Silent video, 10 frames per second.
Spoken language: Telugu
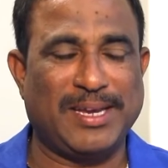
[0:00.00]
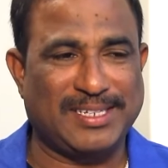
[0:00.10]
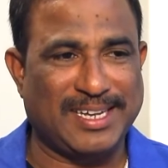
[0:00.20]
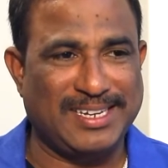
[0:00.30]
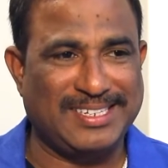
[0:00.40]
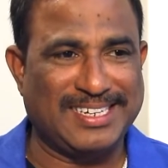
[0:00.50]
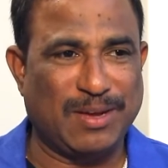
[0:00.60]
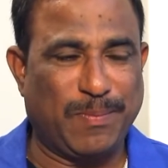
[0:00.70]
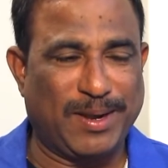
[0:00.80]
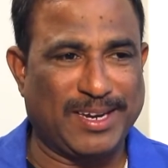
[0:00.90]

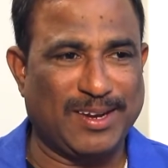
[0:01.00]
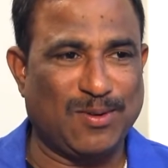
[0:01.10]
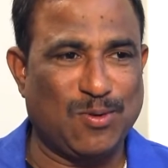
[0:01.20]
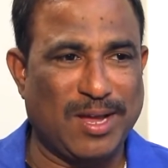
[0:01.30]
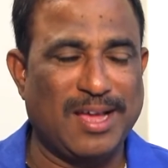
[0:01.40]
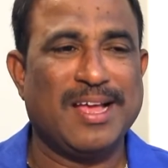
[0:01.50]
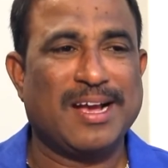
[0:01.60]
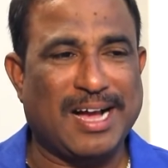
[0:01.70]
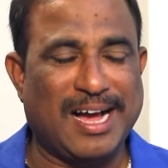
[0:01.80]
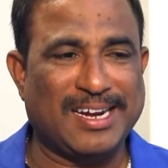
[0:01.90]
బహిష్కరించినప్పటికీ కూడా
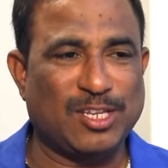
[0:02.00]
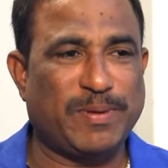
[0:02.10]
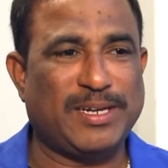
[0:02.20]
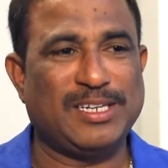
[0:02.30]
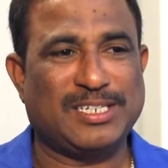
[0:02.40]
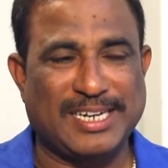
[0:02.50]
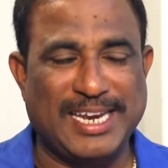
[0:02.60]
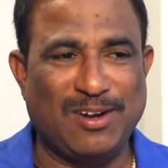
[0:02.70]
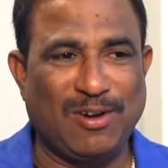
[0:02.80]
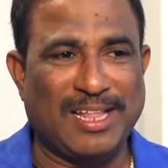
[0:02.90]
కాంగ్రెస్ పార్టీ
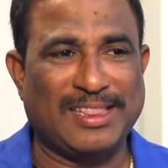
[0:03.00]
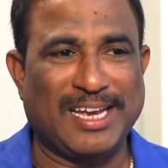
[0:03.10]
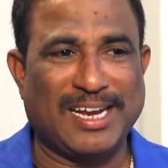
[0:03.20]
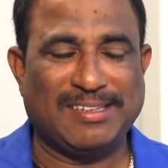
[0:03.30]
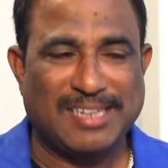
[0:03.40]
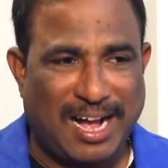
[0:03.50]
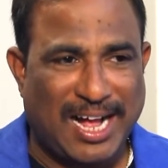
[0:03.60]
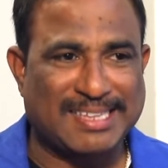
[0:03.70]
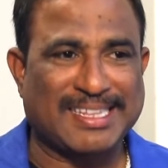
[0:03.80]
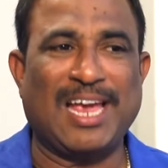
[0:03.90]
శ్రేణులంతా కలిసి
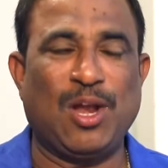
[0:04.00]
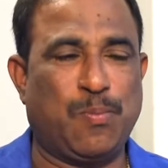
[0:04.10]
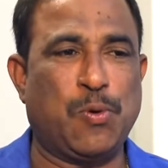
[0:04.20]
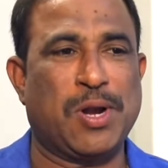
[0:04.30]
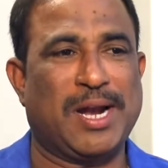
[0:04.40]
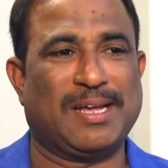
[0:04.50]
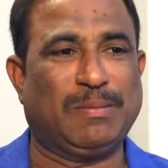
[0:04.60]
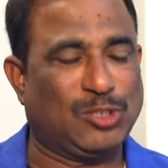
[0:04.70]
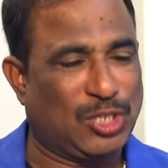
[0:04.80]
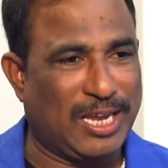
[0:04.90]
ఆ స్థాయిలో
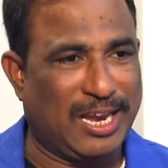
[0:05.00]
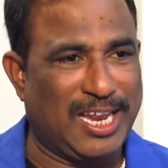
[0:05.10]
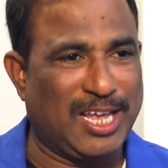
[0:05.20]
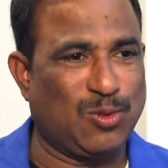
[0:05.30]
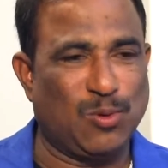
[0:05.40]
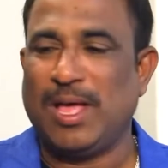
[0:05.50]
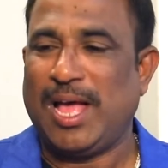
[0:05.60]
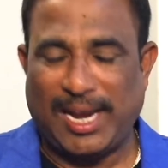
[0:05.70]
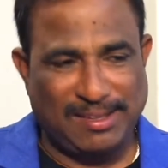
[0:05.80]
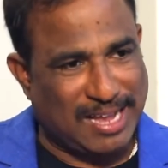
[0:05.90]
పోరాటం చేయలేదు
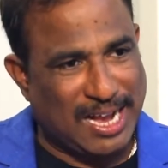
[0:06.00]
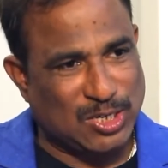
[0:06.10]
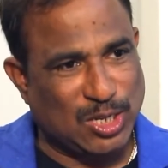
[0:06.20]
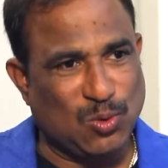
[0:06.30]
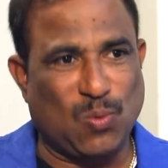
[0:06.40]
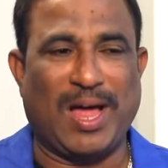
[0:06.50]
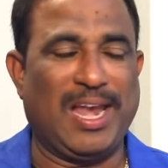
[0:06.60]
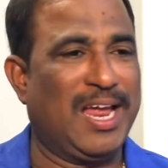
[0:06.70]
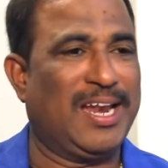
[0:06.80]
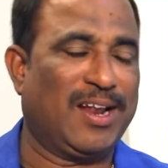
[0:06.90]
అని సాక్షాత్తు
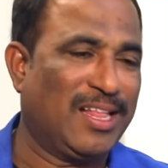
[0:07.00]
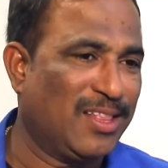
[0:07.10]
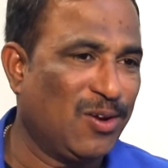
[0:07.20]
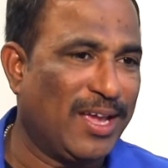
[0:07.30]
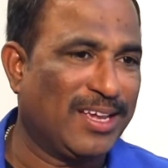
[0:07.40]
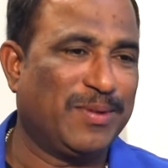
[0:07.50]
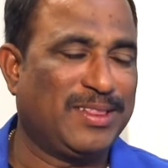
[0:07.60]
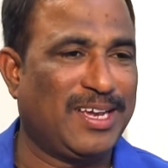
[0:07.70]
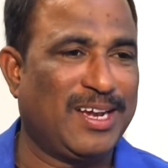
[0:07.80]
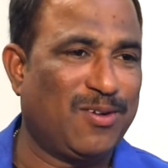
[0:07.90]
వాళ్ళే అన్నారు అందరూ
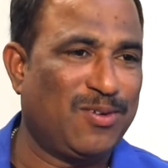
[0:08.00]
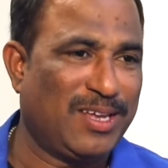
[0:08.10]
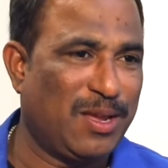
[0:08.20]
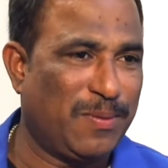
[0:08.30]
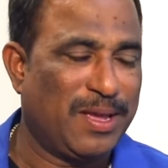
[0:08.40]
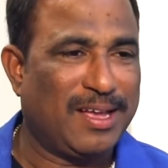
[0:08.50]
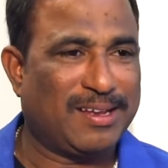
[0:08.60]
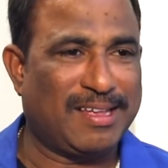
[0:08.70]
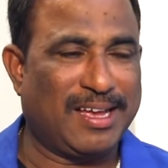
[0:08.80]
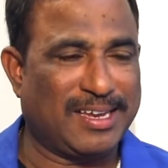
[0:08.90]
ఐకమత్యంగా ఉంటే
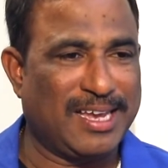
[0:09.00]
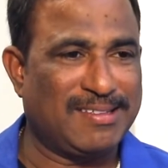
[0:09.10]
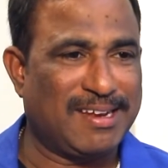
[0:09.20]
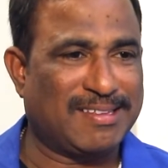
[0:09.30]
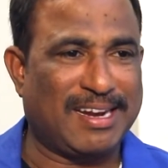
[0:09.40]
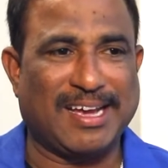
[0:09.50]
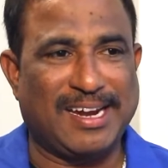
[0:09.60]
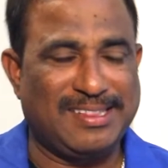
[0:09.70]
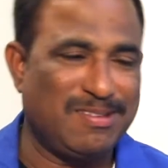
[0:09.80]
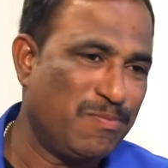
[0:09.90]
కేసీఆర్
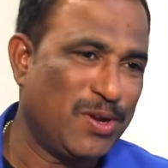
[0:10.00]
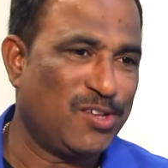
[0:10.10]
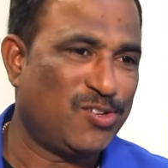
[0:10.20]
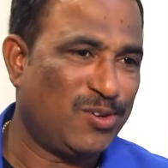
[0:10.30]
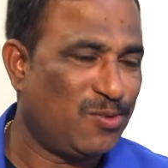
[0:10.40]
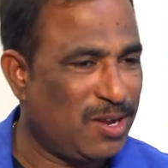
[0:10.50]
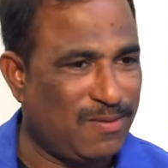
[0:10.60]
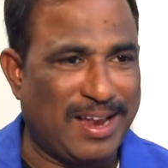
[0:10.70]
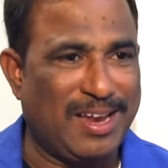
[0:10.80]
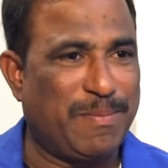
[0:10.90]
సర్కార్ని దింపేయచ్చని
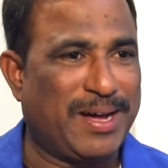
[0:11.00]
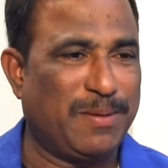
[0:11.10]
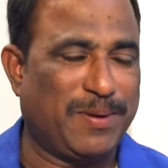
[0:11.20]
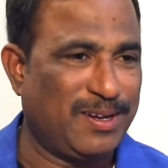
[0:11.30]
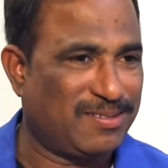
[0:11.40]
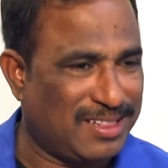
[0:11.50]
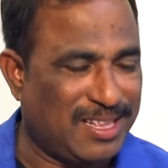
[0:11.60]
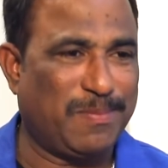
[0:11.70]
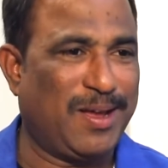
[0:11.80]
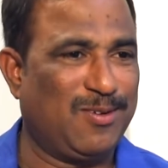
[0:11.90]
కూడా వాళ్ళే బాధపడిన
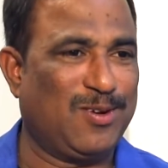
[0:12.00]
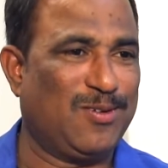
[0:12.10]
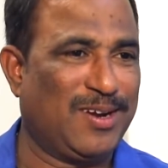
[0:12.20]
సందర్భాలు కూడా